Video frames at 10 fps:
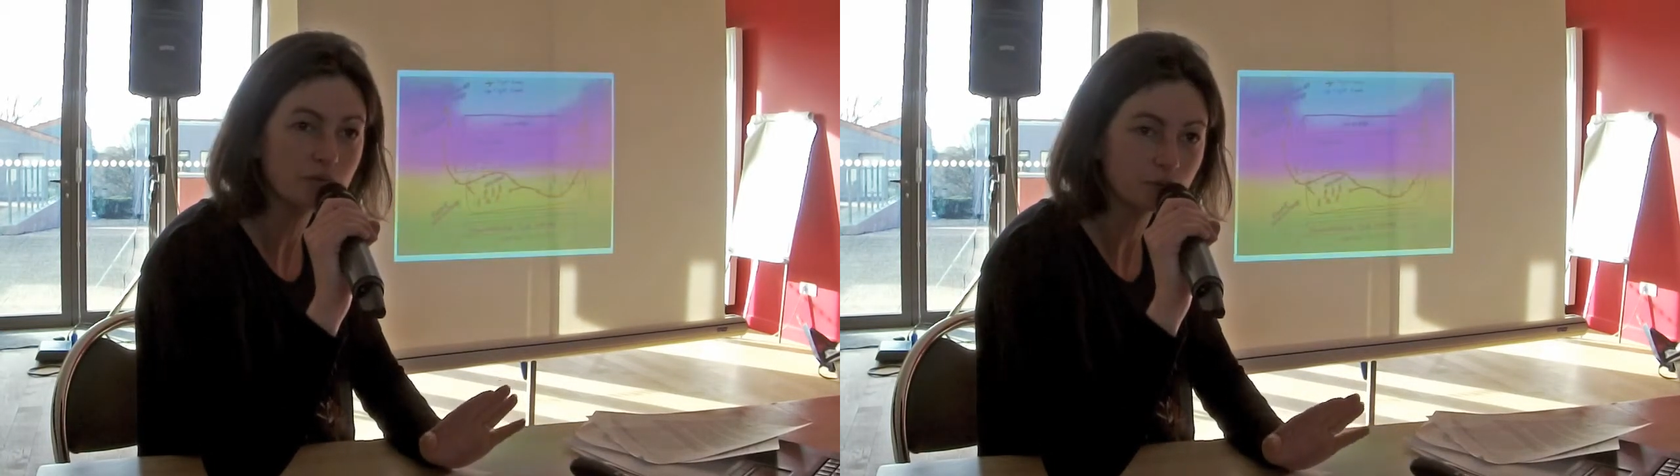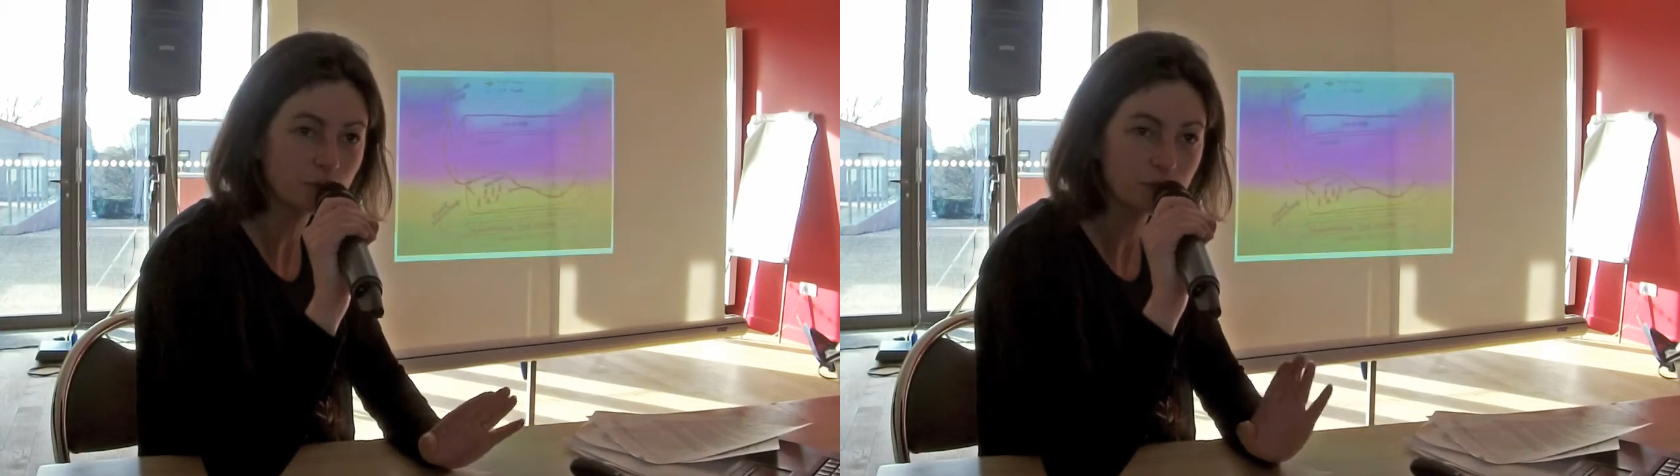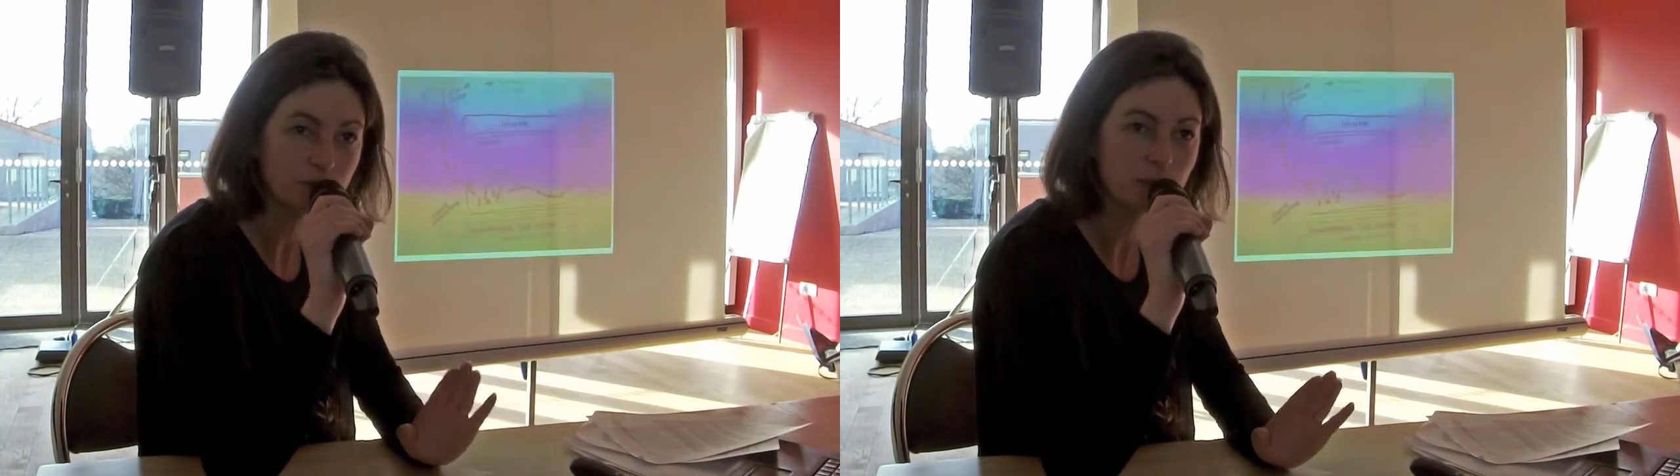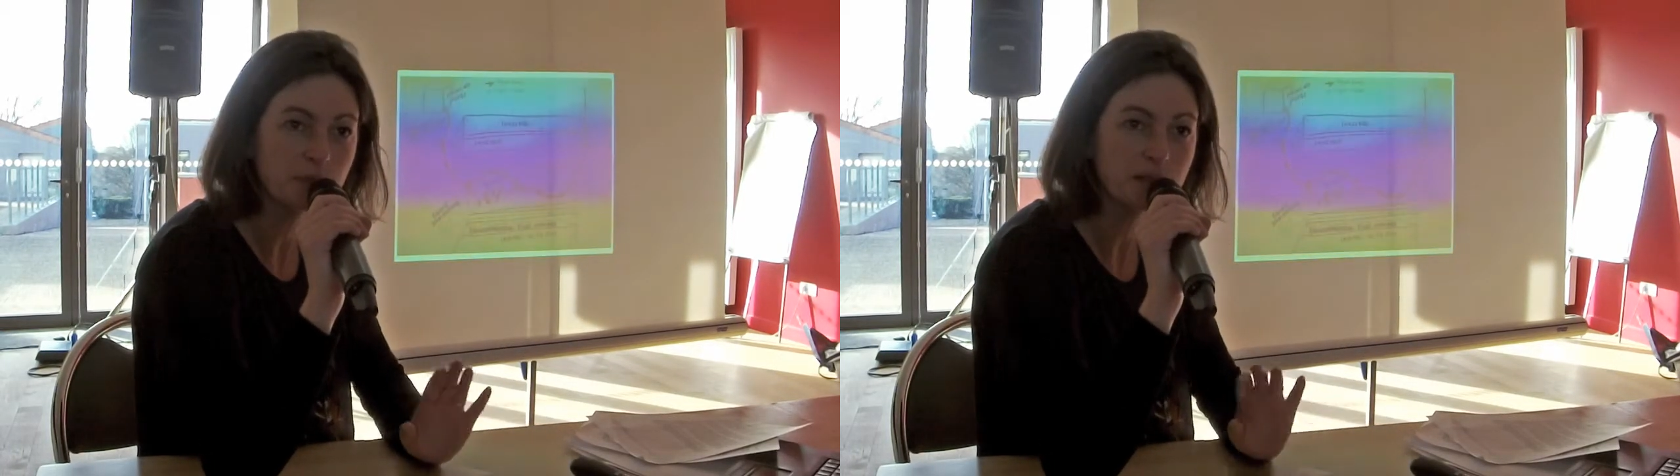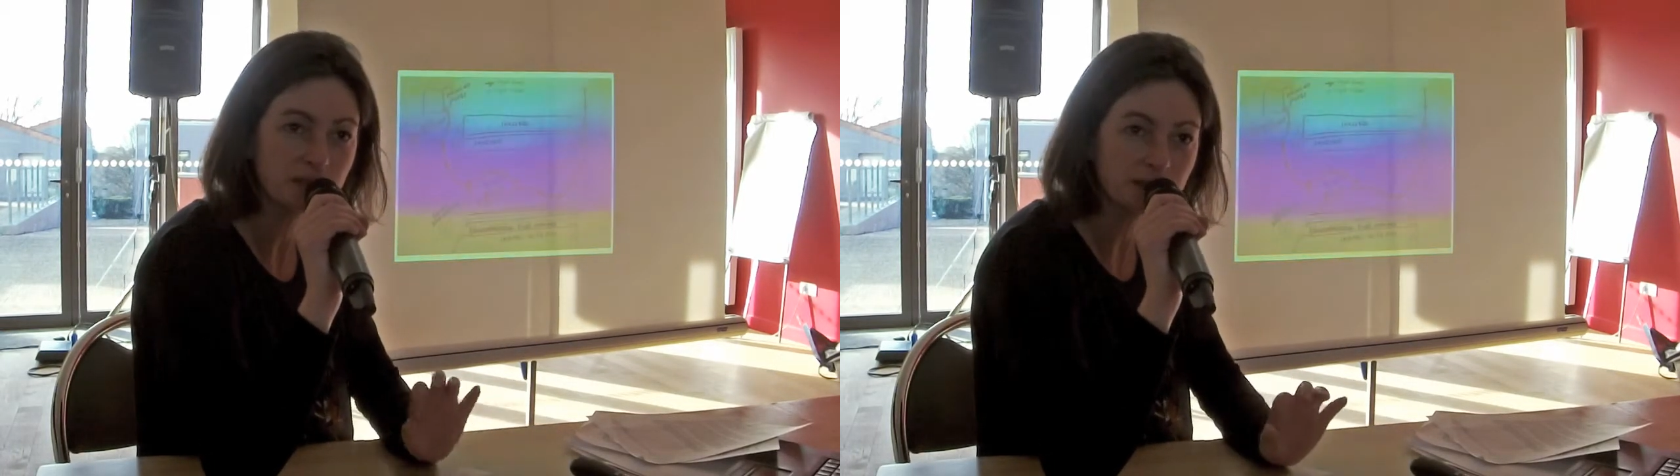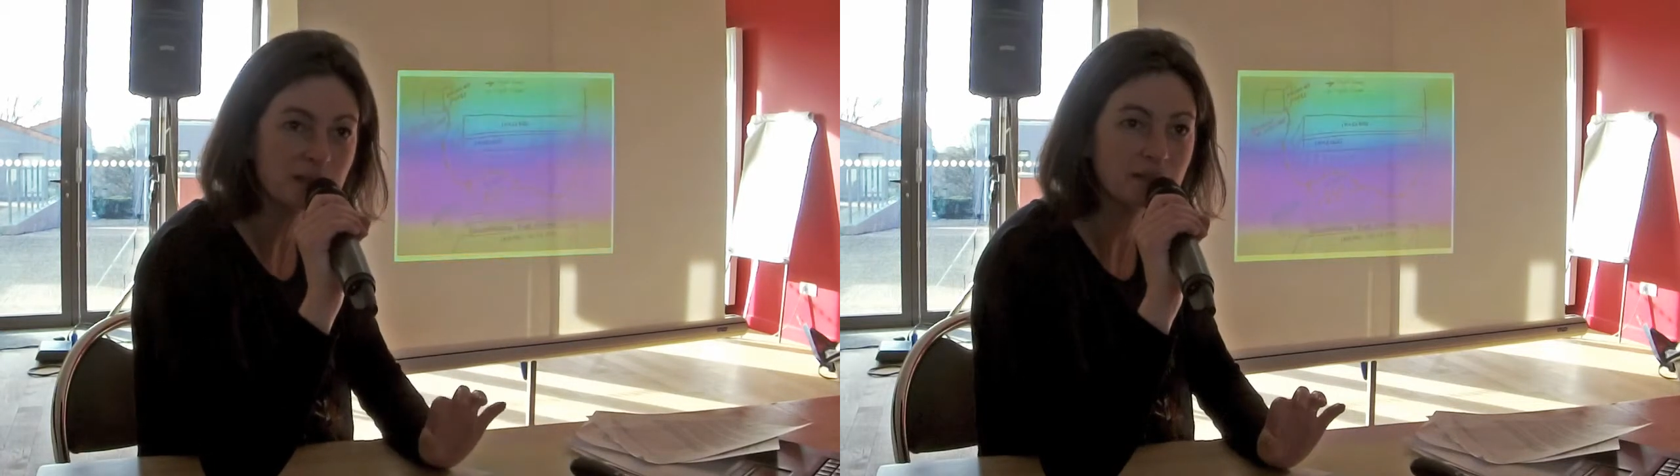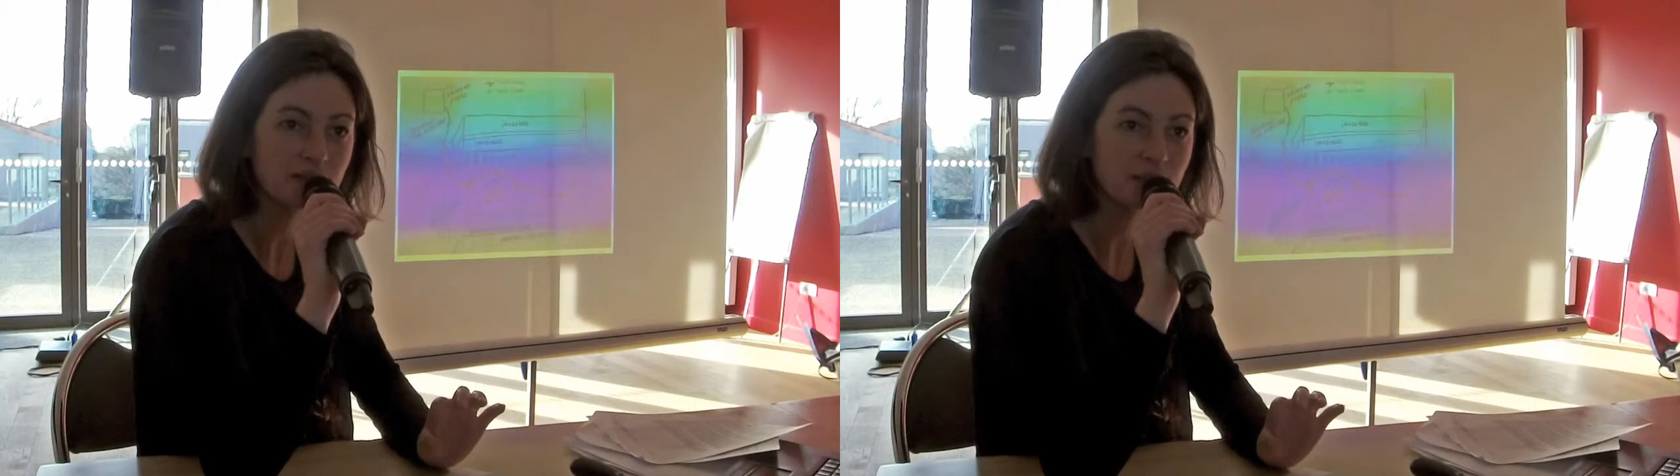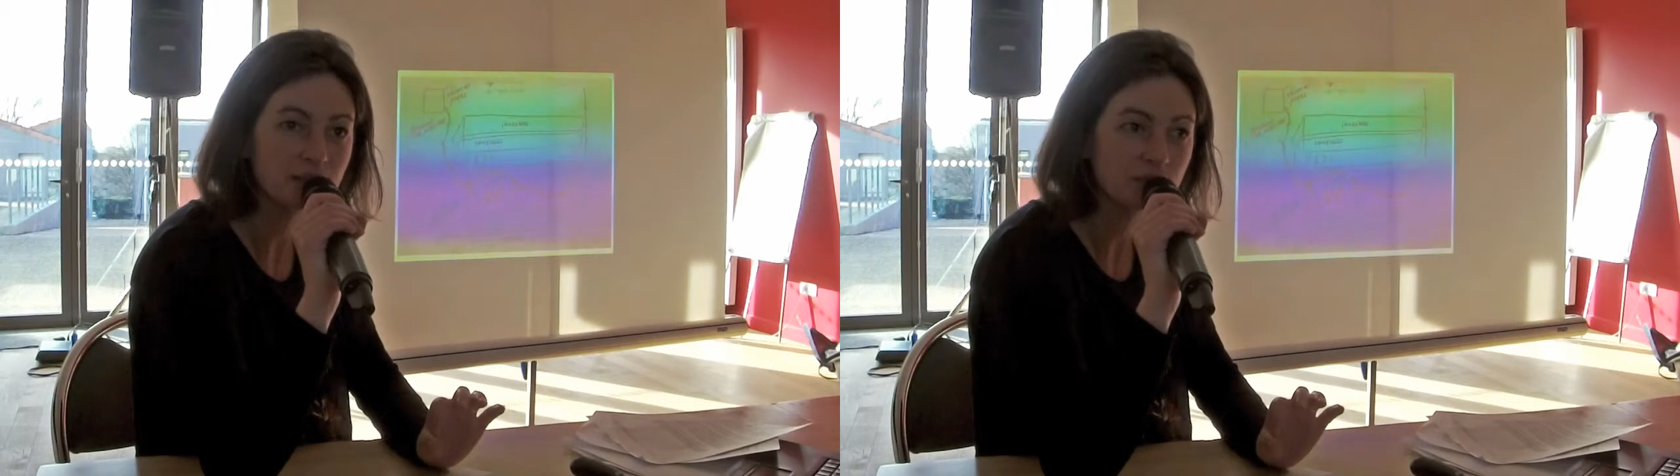contre ce qu'on appelle les
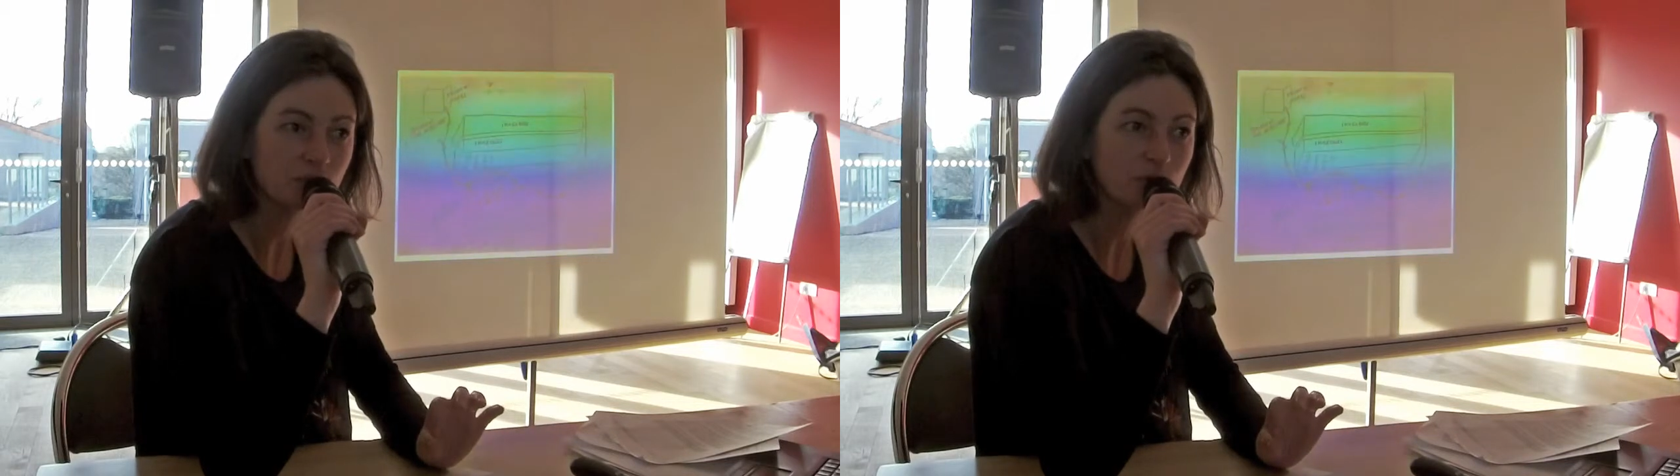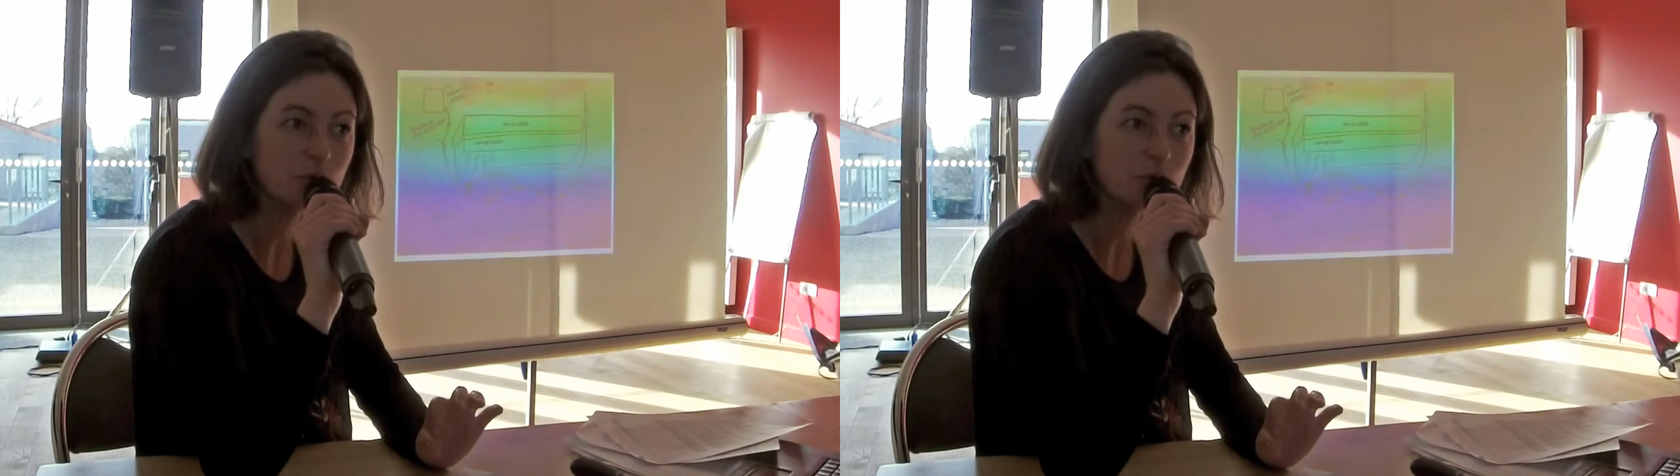résidentialisations